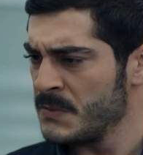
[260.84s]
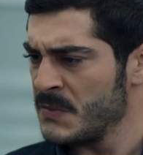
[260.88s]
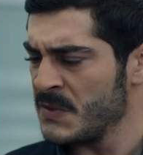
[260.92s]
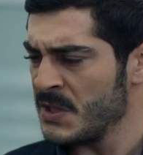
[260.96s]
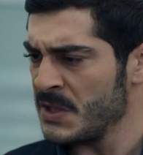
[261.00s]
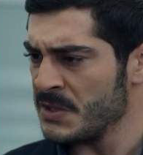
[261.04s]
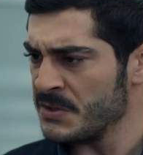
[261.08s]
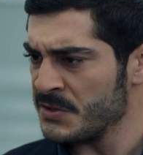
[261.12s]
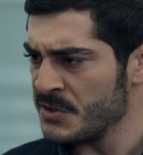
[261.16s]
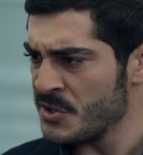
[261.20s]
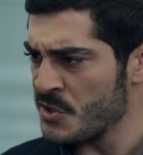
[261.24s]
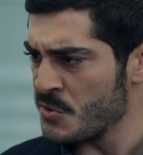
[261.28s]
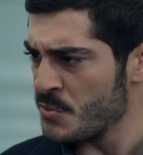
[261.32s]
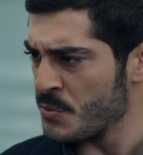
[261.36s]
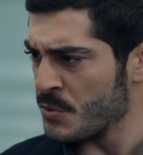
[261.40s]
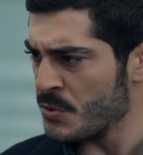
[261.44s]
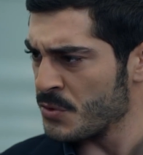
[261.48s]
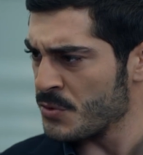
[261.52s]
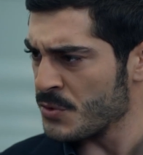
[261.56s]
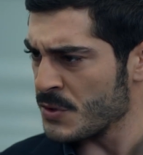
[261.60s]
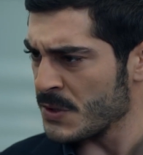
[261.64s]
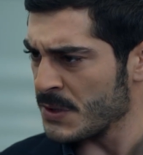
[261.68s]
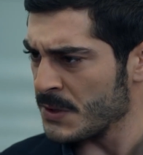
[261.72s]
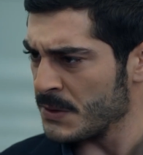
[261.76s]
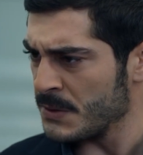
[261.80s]

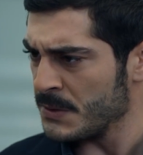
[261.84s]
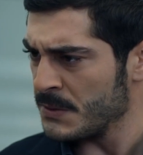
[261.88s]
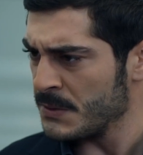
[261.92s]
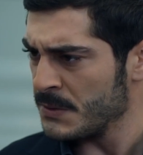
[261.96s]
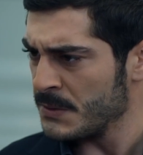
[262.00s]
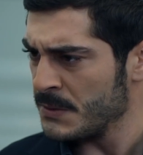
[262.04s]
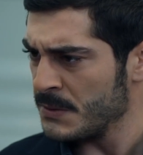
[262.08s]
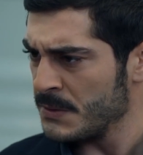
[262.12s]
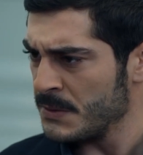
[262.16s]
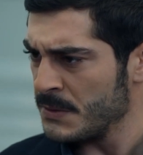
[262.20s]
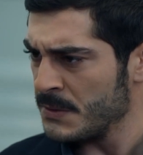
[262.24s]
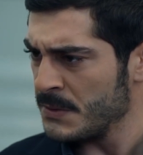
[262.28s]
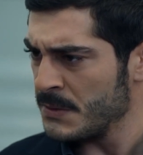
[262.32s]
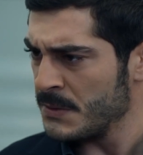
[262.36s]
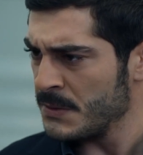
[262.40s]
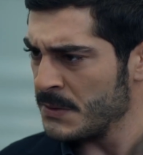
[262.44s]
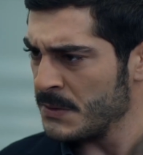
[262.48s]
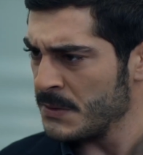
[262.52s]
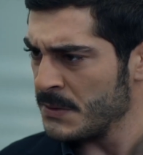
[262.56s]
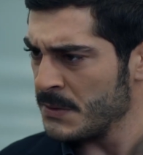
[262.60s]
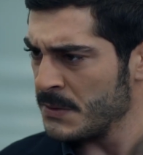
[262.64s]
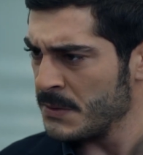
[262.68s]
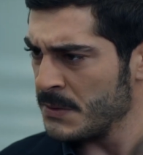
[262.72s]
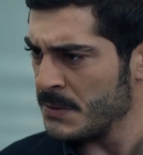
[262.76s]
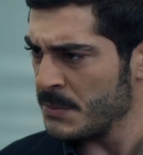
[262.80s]
Tartışmıyoruz ki.
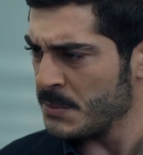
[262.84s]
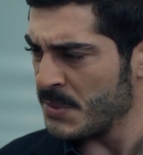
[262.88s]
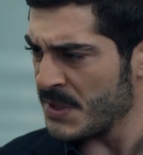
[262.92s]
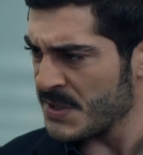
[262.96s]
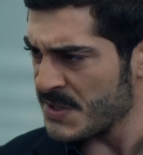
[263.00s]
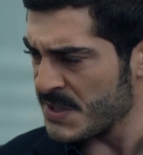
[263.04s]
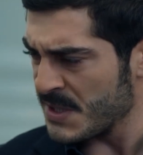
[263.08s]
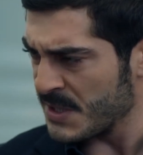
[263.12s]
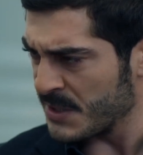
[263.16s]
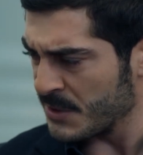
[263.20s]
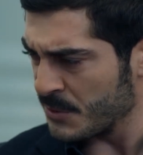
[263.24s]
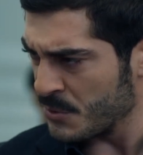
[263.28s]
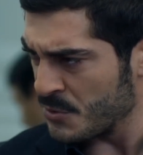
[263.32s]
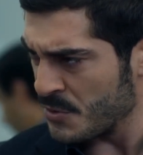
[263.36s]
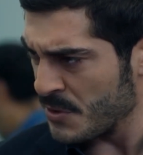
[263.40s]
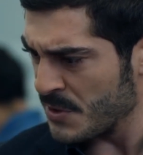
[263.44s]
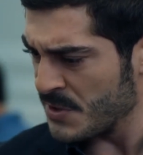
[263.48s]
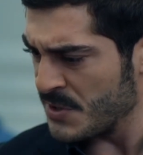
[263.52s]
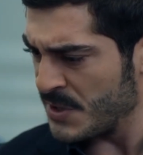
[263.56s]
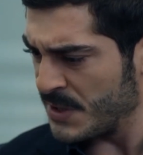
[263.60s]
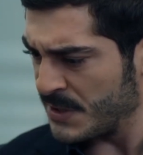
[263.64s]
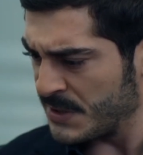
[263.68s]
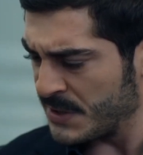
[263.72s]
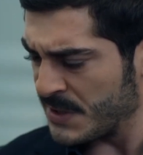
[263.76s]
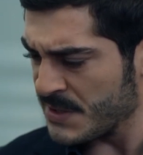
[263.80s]
Ve seni
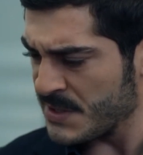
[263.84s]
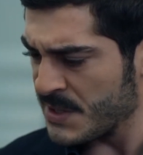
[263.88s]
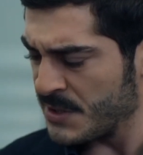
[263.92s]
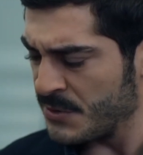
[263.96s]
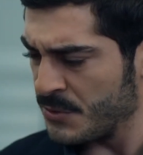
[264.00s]
güzelce ikaz